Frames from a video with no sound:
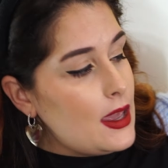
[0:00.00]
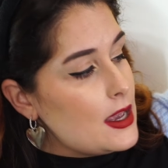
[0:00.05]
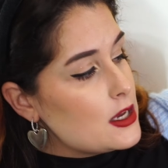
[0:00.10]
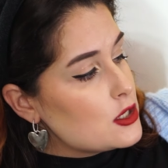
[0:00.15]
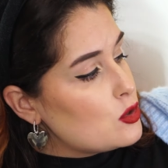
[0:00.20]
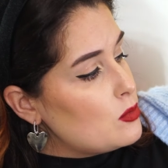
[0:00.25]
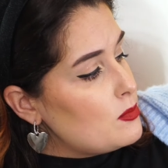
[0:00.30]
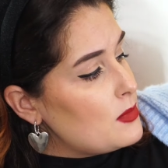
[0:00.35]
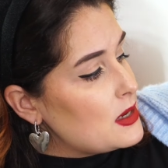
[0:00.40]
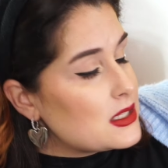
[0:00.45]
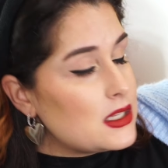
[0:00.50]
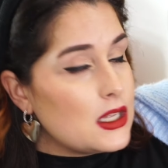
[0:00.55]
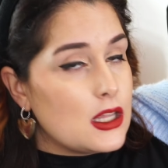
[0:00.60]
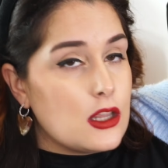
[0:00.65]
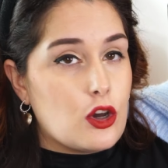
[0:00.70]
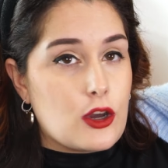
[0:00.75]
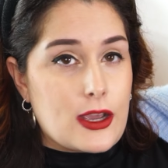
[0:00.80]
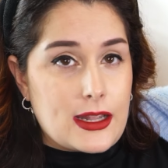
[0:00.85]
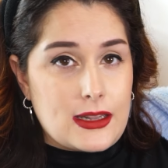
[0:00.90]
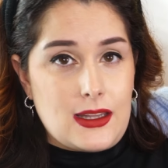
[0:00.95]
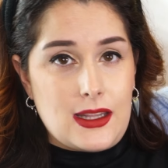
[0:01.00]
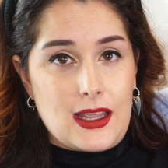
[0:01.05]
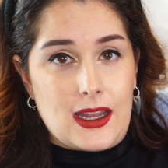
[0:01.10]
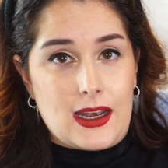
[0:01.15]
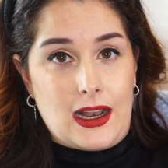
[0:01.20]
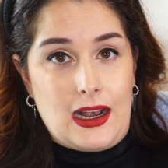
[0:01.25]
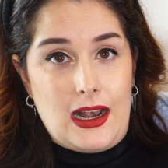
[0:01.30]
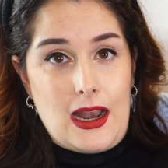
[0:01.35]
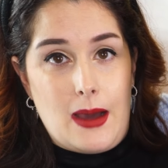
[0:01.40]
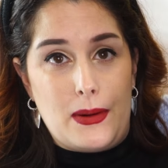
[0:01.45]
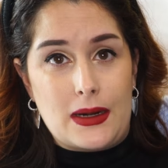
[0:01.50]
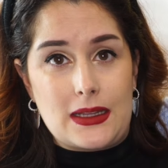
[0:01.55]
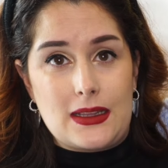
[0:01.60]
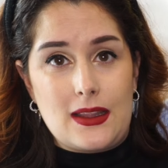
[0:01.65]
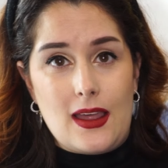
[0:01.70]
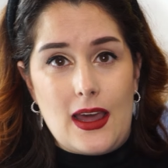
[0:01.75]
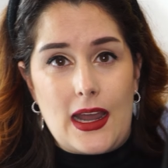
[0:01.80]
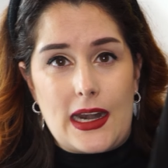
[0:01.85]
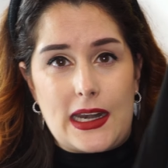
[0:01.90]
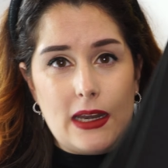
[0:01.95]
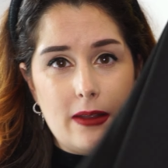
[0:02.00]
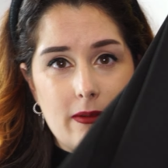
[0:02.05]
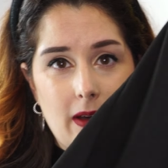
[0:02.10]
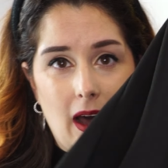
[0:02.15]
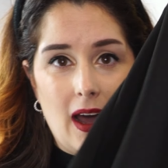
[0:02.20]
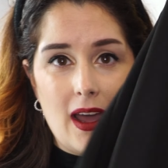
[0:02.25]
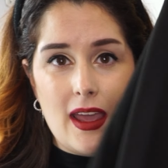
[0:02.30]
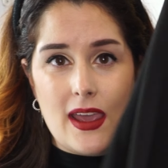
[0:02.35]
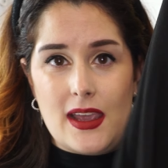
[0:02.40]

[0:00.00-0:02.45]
Es un vestido que tienes la parte de arriba